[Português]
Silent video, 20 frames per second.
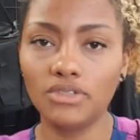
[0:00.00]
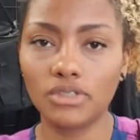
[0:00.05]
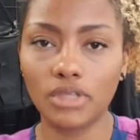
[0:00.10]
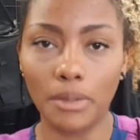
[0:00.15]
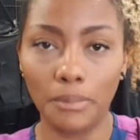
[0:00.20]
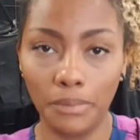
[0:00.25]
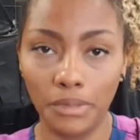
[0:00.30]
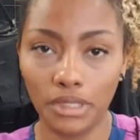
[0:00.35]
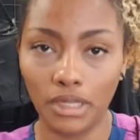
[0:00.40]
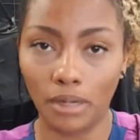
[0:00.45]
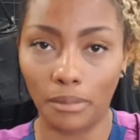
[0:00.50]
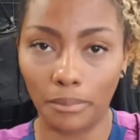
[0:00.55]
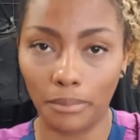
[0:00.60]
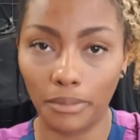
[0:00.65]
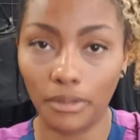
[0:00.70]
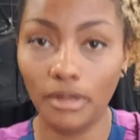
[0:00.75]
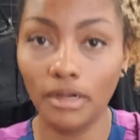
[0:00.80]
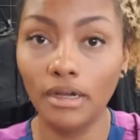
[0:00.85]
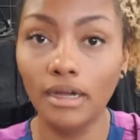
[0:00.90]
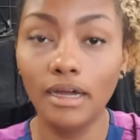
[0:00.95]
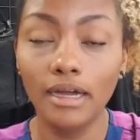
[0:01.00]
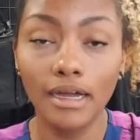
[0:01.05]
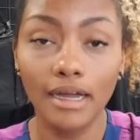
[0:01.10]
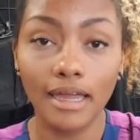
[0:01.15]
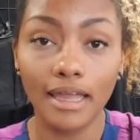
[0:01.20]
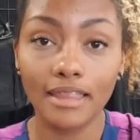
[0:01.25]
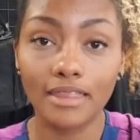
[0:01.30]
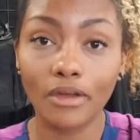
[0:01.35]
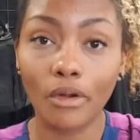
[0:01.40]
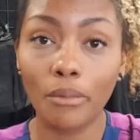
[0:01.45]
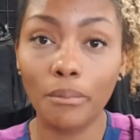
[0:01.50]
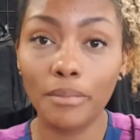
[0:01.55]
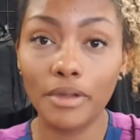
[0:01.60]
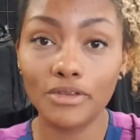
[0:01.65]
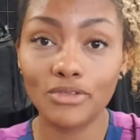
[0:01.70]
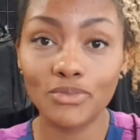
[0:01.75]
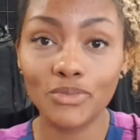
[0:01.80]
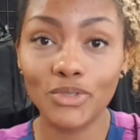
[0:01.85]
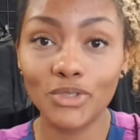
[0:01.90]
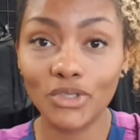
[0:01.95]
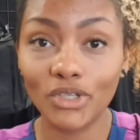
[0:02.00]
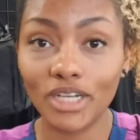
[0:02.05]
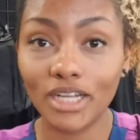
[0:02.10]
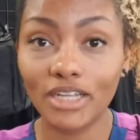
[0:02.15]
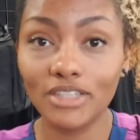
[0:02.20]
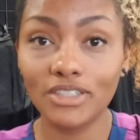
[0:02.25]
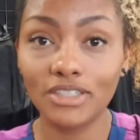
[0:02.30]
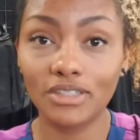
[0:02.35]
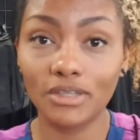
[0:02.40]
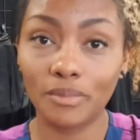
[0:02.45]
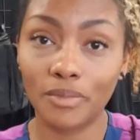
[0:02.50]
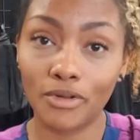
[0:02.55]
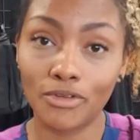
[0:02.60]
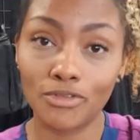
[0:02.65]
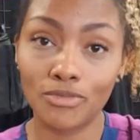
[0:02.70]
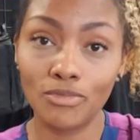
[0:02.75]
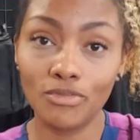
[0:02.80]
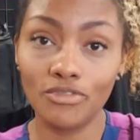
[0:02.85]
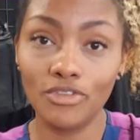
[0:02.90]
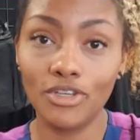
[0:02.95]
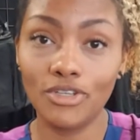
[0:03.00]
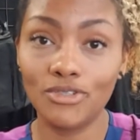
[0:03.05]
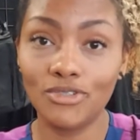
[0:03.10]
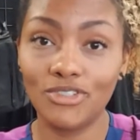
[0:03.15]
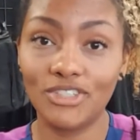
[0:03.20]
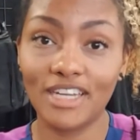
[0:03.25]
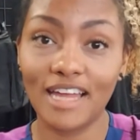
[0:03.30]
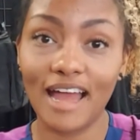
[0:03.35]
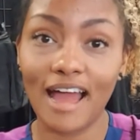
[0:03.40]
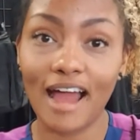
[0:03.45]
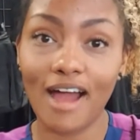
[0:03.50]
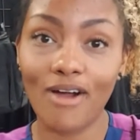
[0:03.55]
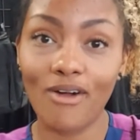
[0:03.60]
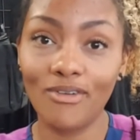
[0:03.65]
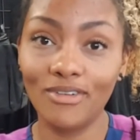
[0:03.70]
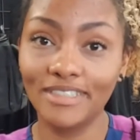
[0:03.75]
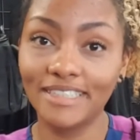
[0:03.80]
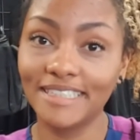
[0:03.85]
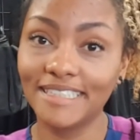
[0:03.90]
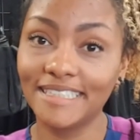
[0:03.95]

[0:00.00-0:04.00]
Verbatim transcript: de tempo em tempo. Então, um beijo muito grande e até o próximo vídeo. Tchau!